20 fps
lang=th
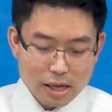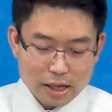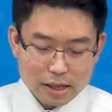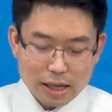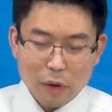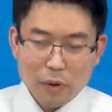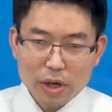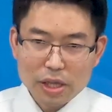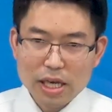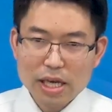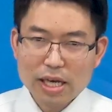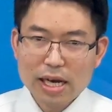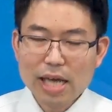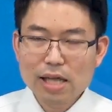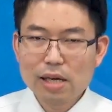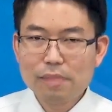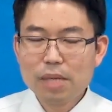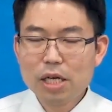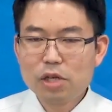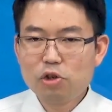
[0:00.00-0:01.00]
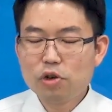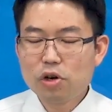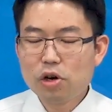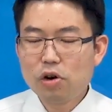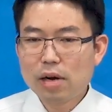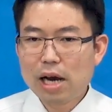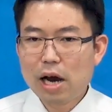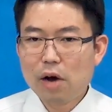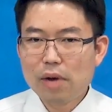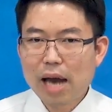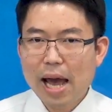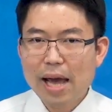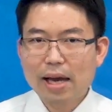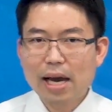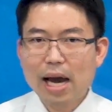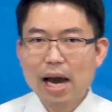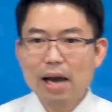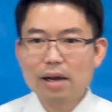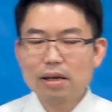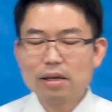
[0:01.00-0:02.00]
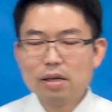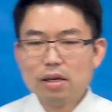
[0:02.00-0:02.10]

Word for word: แต่วันนี้การดำเนินชีวิตของเราหลายครั้ง